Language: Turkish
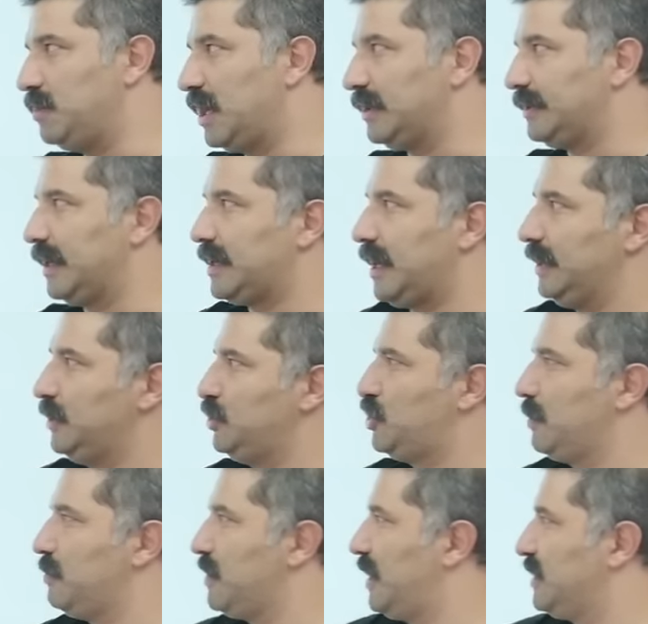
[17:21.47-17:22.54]
Yanında
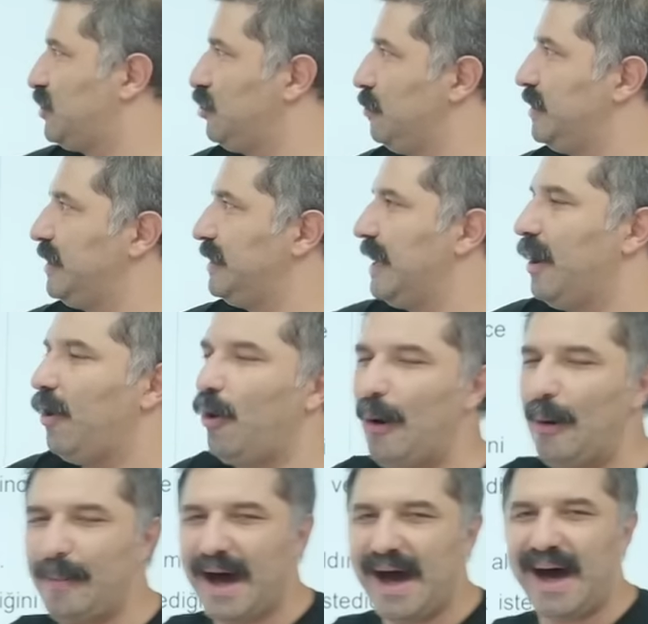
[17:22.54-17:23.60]
kalınca bir ansiklopediyle
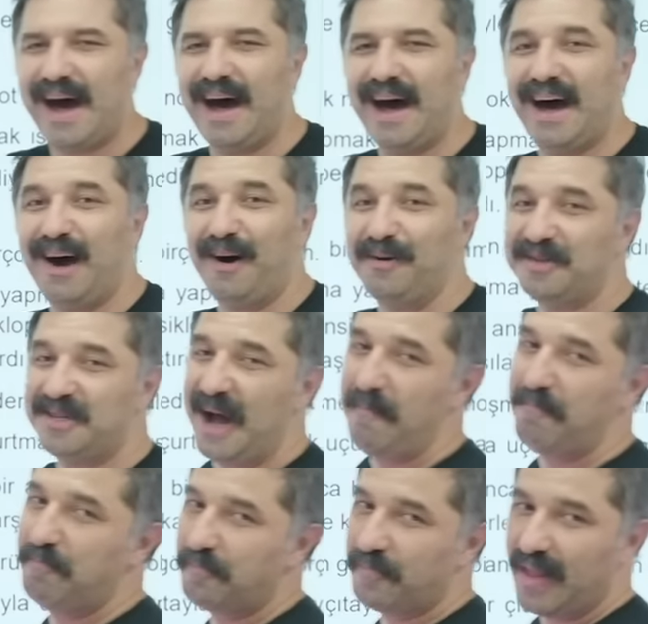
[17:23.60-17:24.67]
oba hocam.